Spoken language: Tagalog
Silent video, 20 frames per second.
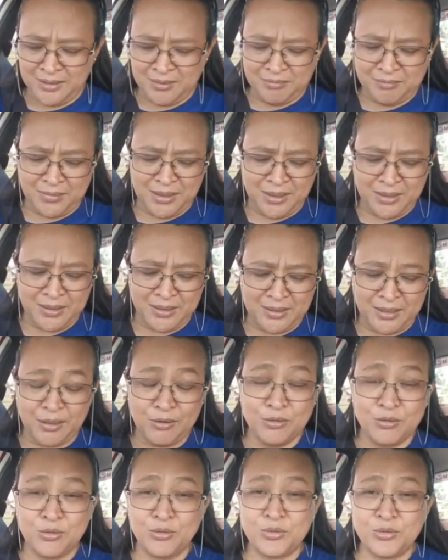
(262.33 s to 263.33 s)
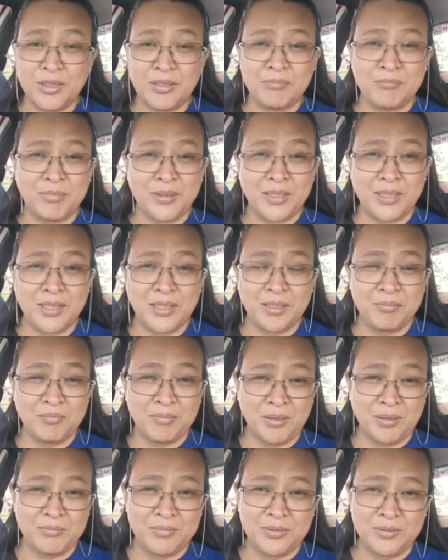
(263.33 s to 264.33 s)
malaking kalungkutan para kay
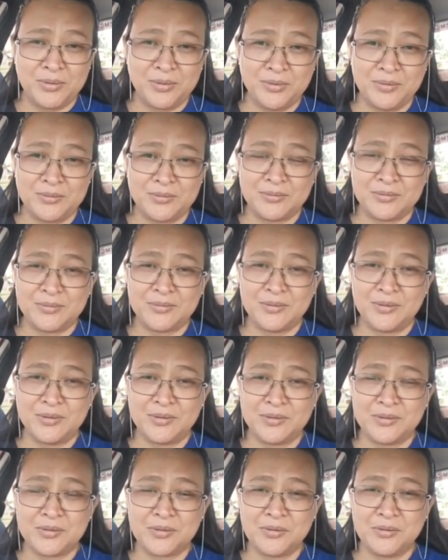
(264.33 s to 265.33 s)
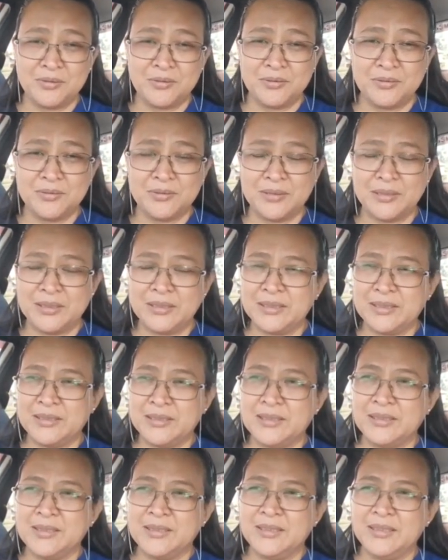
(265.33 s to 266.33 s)
Pablo 'yon. So
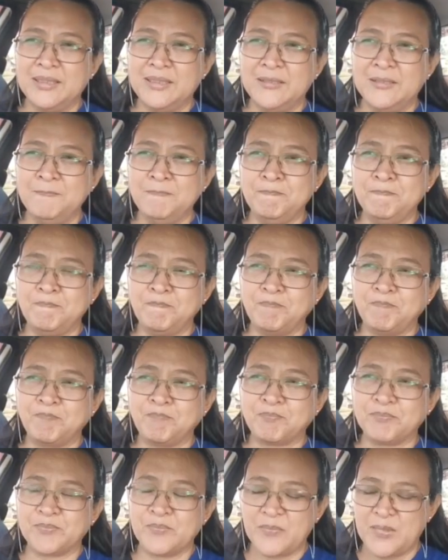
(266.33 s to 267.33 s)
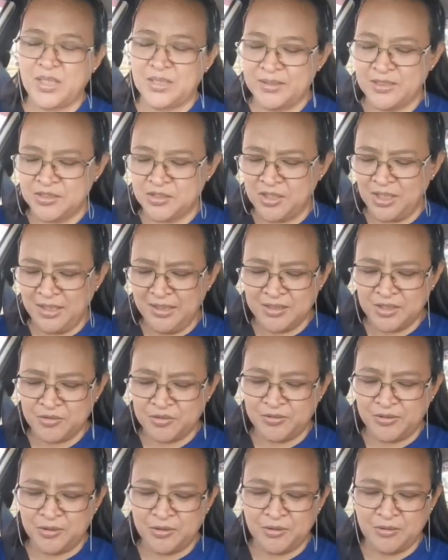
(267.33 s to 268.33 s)
um, the challenge
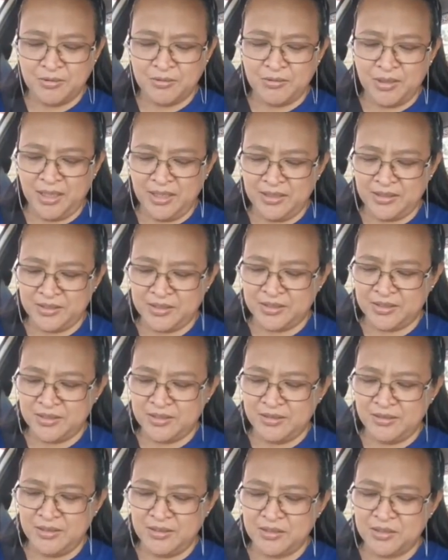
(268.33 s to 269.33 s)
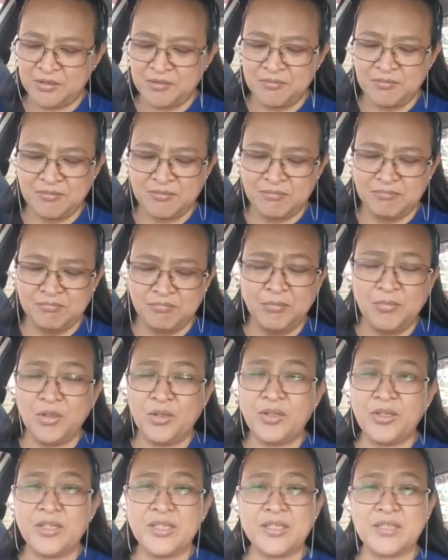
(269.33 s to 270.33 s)
for us this
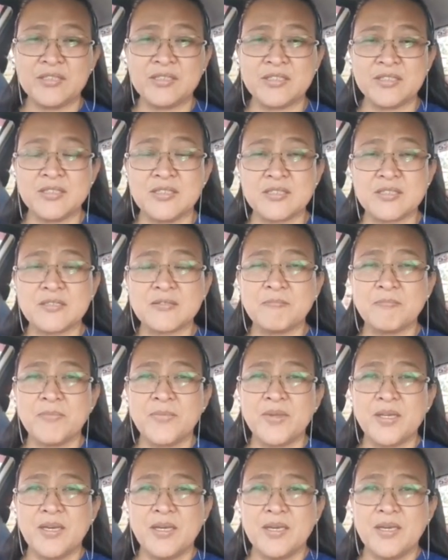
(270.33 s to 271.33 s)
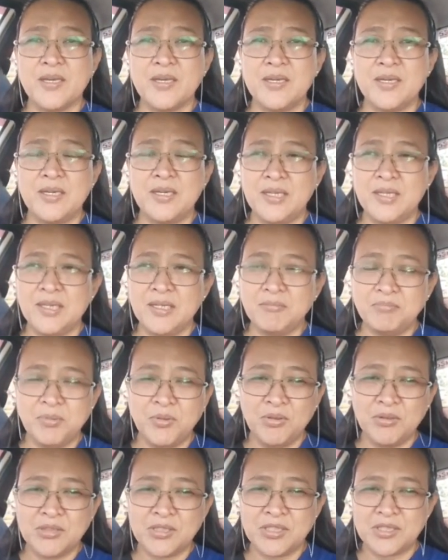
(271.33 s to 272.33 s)
morning is this. Ilan
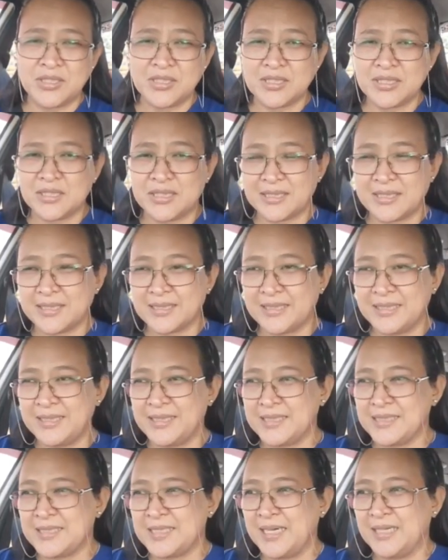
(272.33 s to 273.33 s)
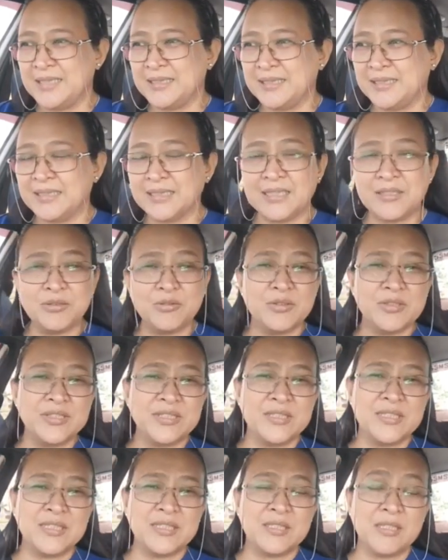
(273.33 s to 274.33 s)
po kaya sa atin katulad
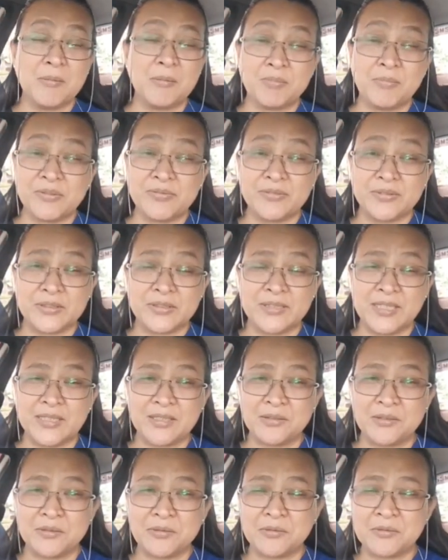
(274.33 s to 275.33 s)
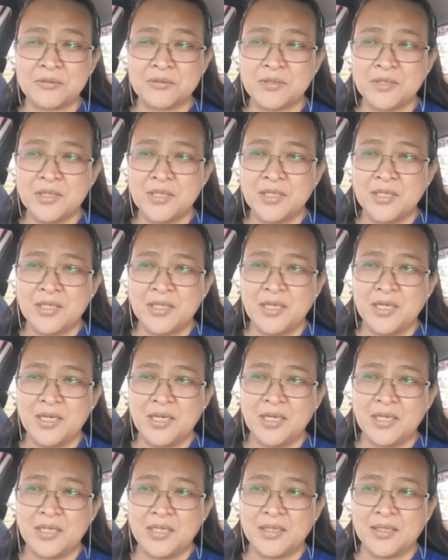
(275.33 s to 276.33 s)
ni Epaphroditus
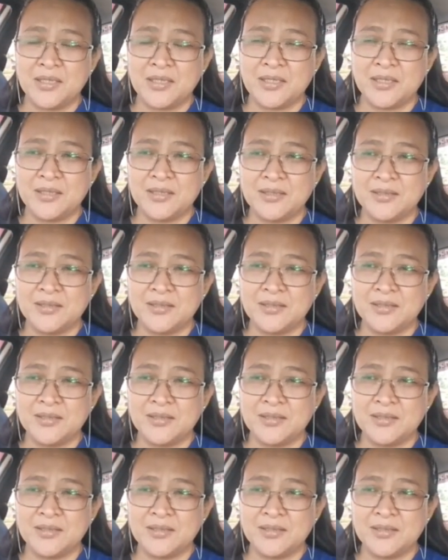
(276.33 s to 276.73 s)
ang